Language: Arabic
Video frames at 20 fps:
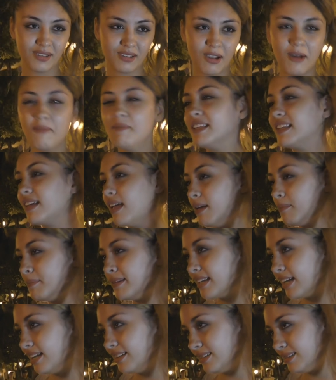امي تحب
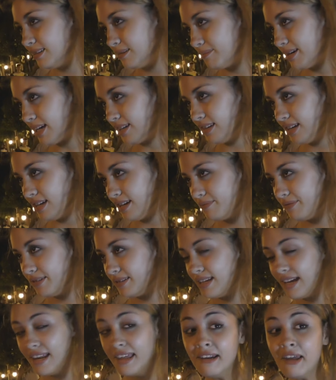تخليني بحذاها
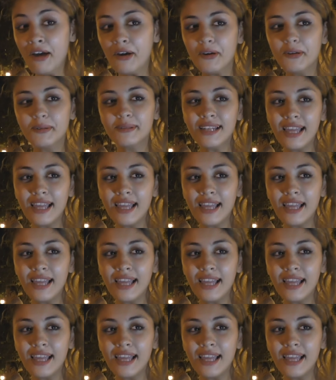فدا انا قلت